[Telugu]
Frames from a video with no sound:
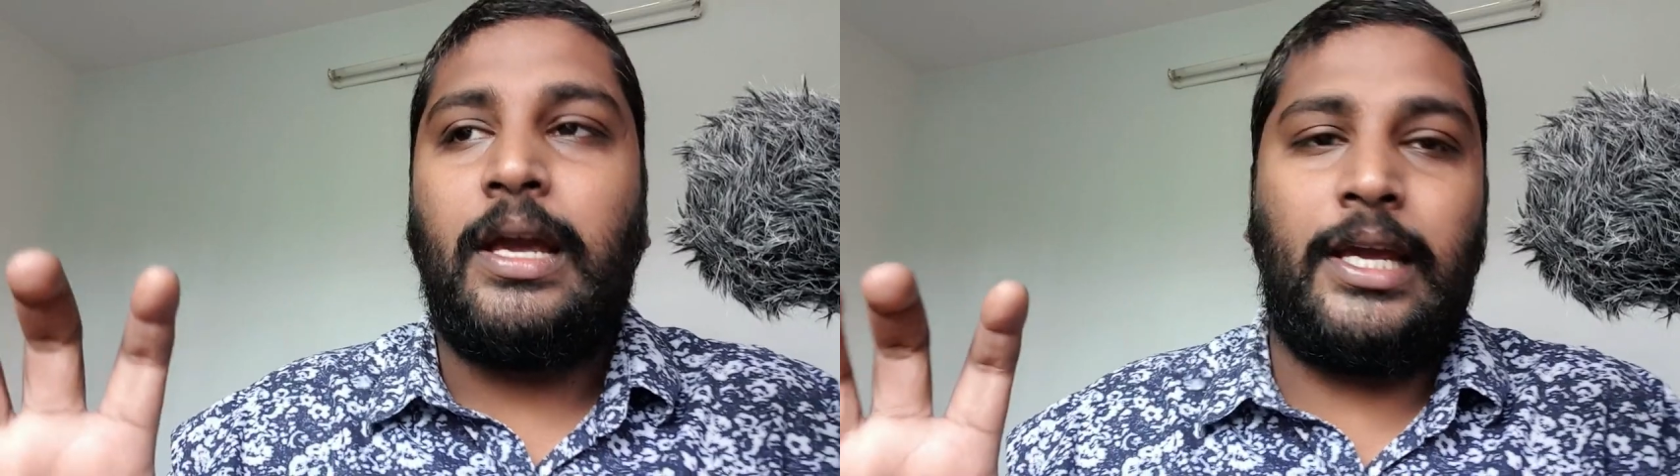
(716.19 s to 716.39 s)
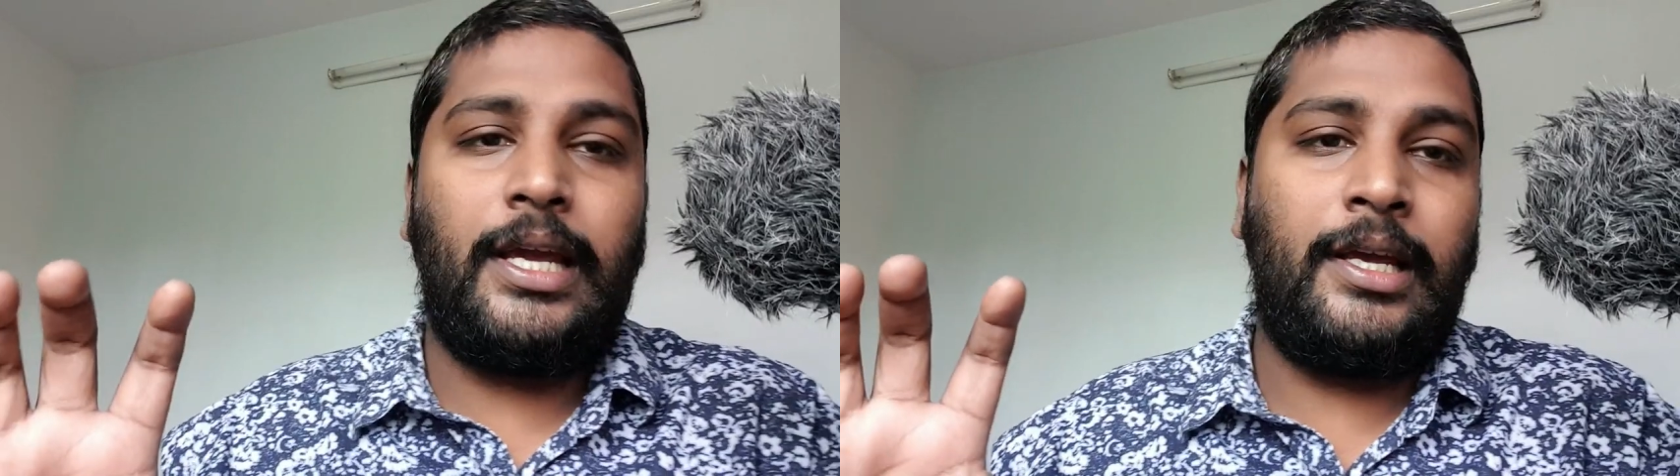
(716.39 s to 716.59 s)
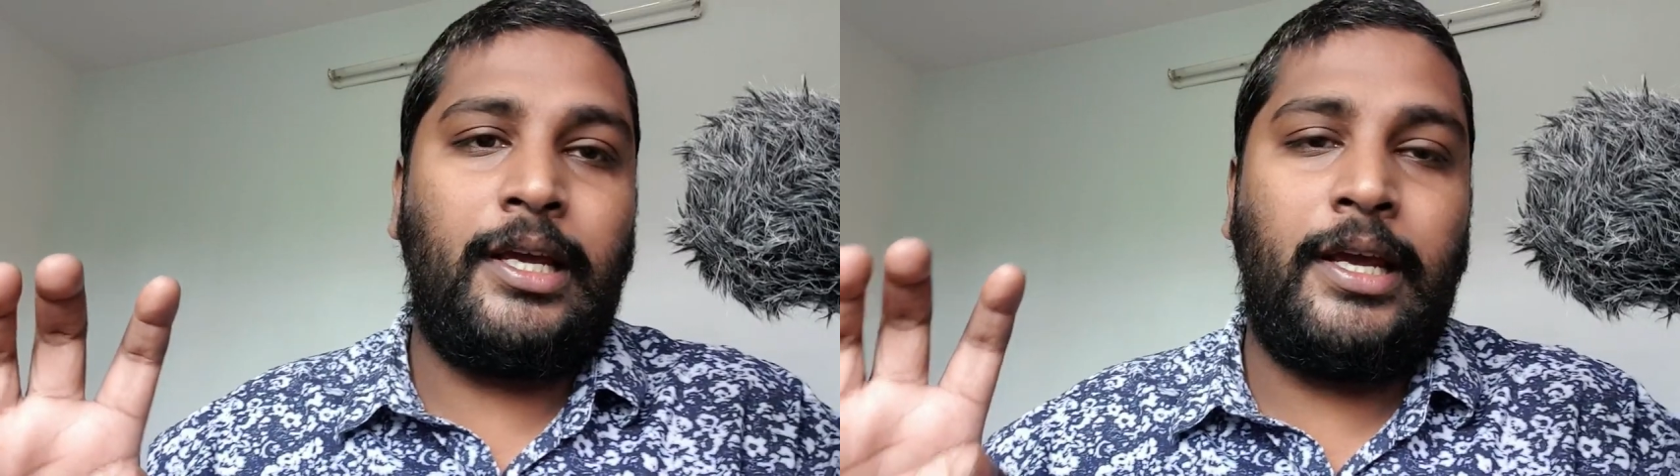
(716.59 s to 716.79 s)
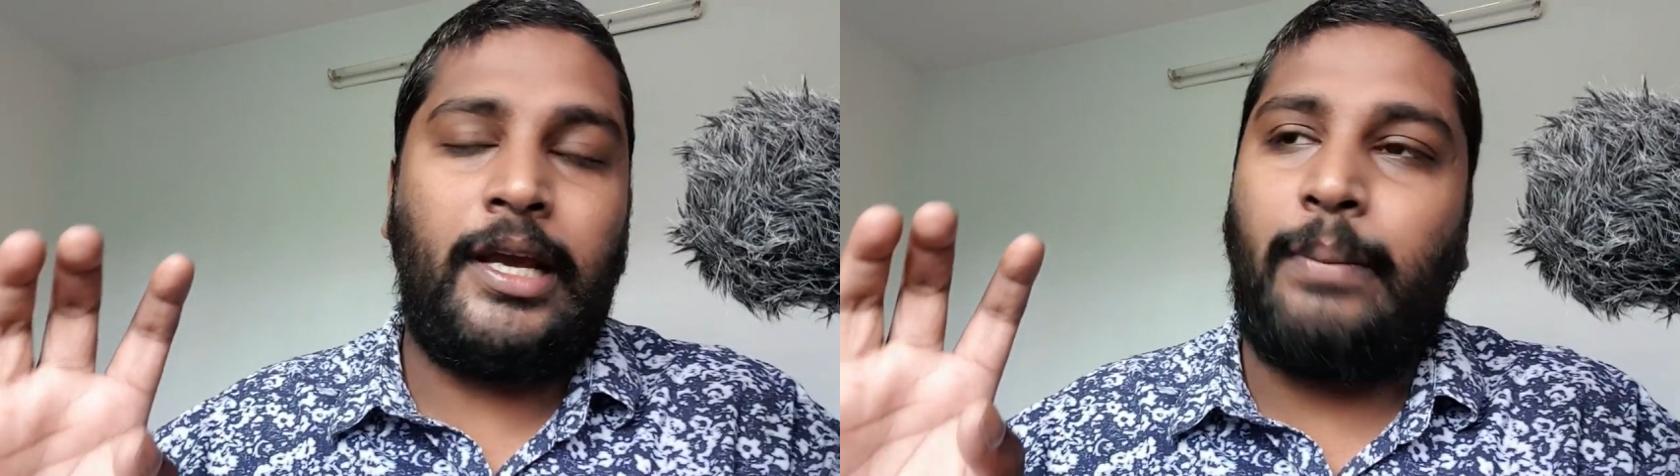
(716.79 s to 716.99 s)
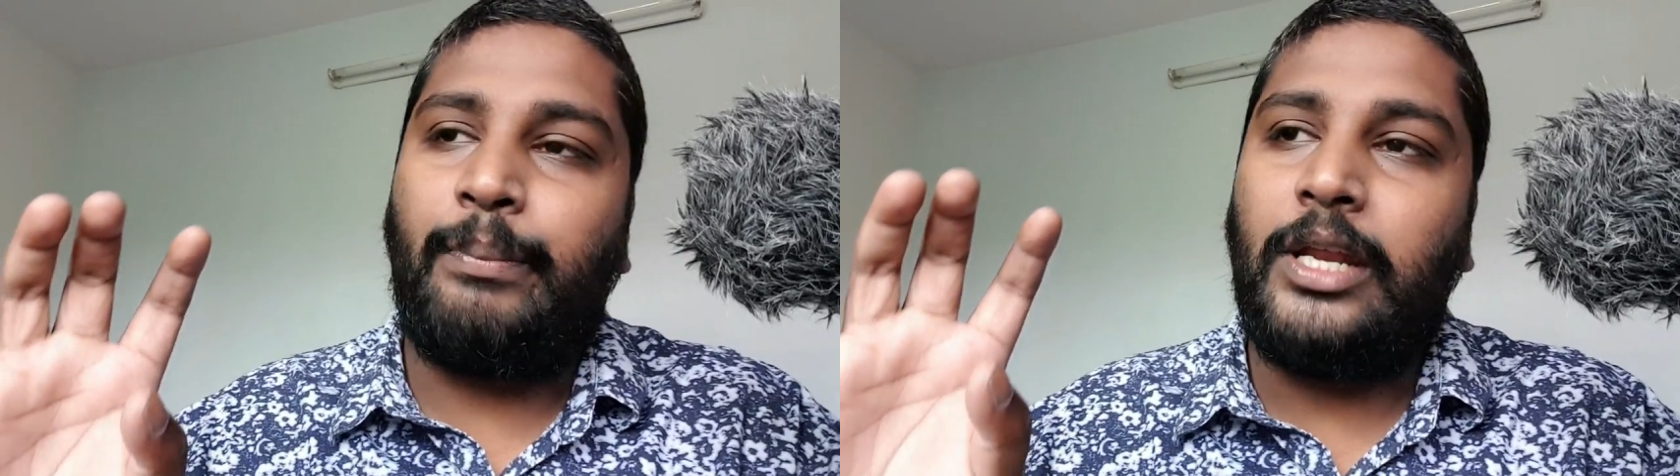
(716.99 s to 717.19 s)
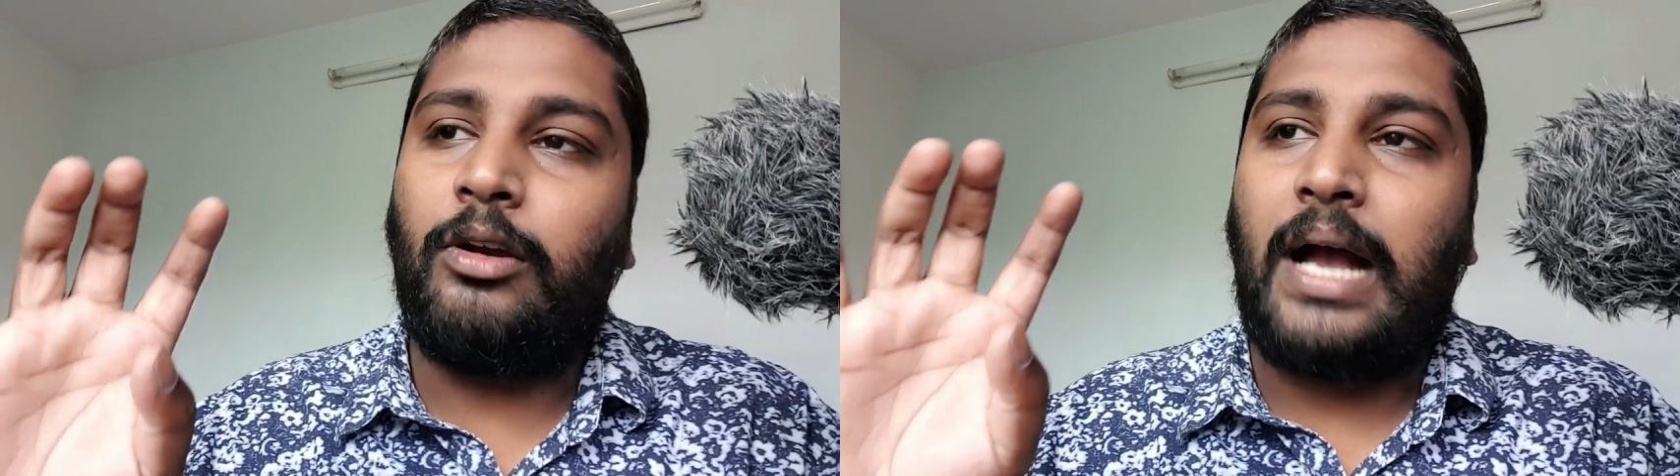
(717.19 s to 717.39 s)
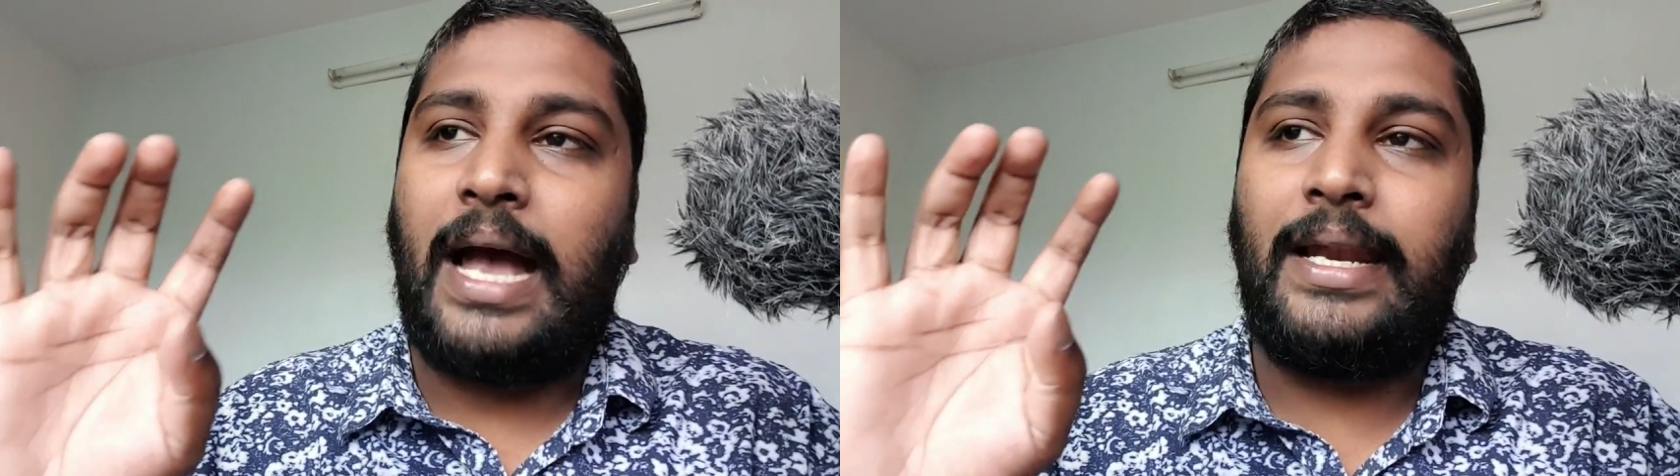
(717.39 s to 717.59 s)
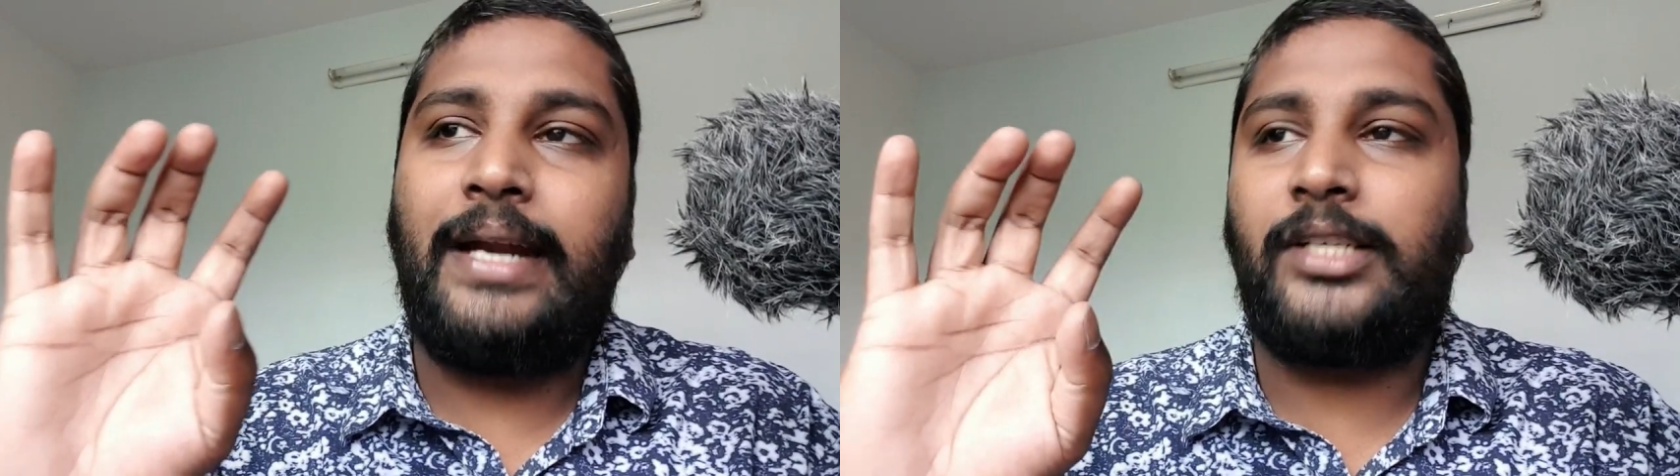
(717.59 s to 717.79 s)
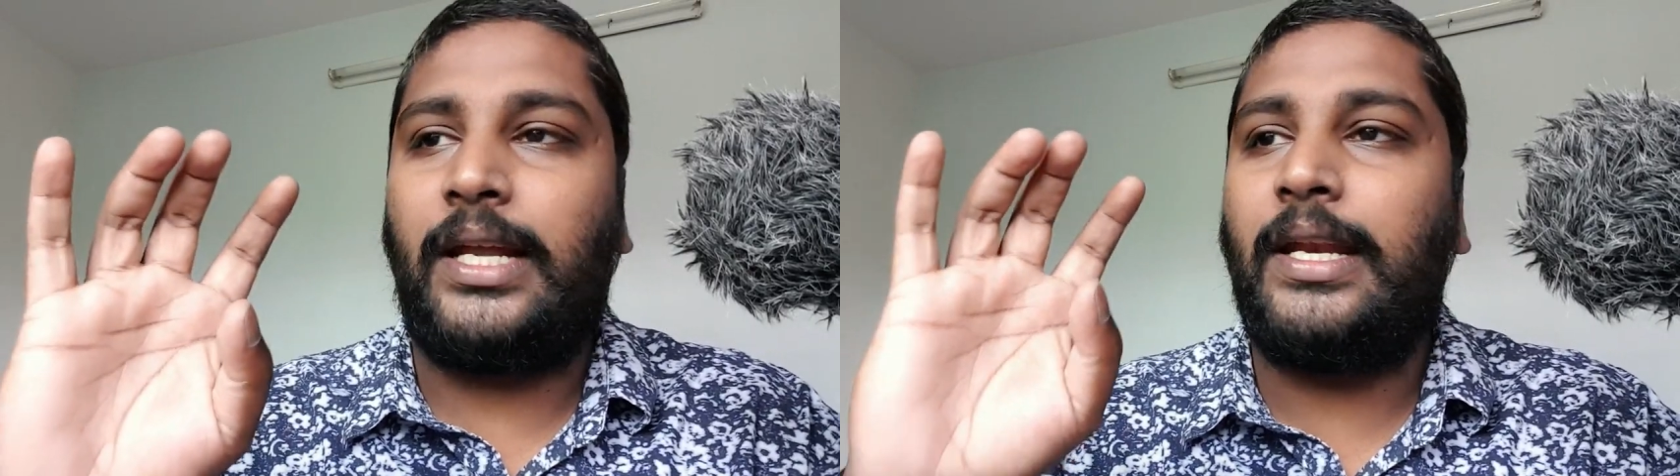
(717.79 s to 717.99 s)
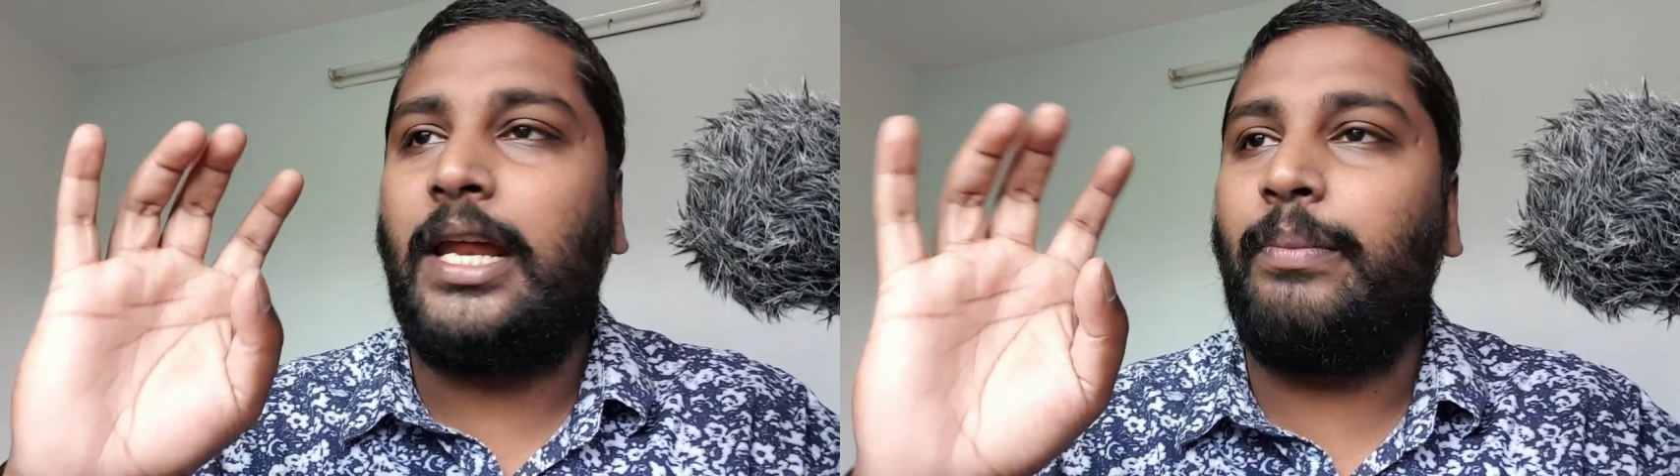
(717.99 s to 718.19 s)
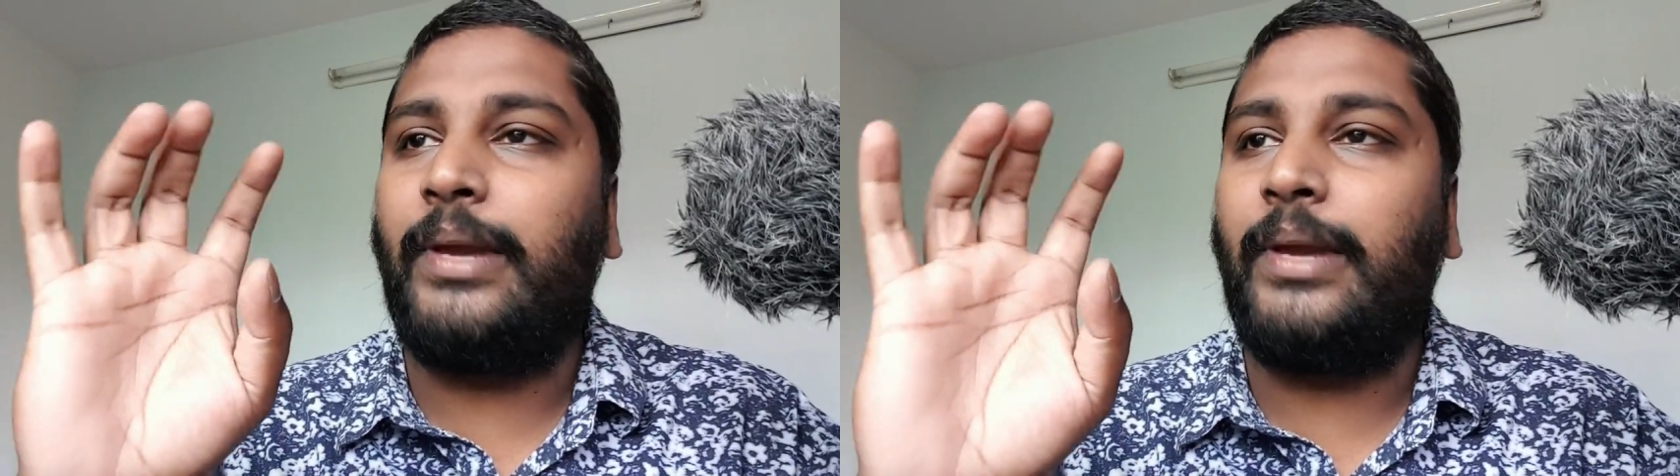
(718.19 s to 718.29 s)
ఈ ఈ కంపెనీ యొక్క హైలైట్స్ అన్ని నేను